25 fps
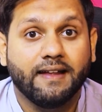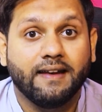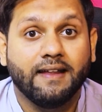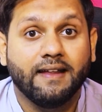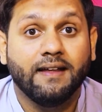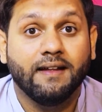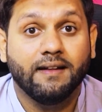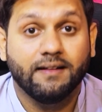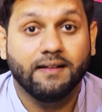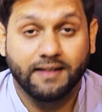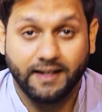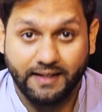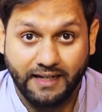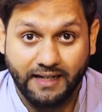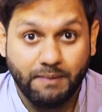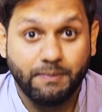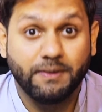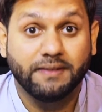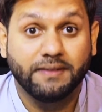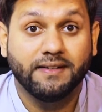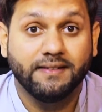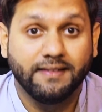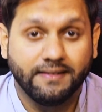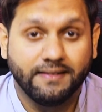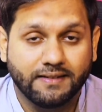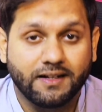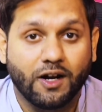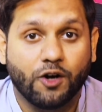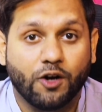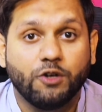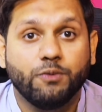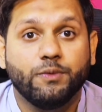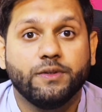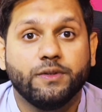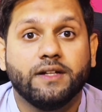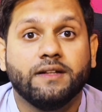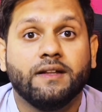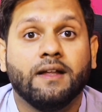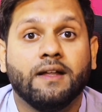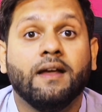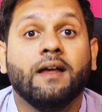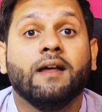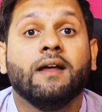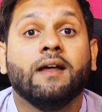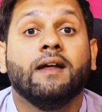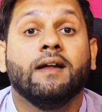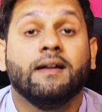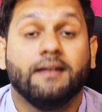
करें थर्टी परसेंट डिस्काउंट मुझे दें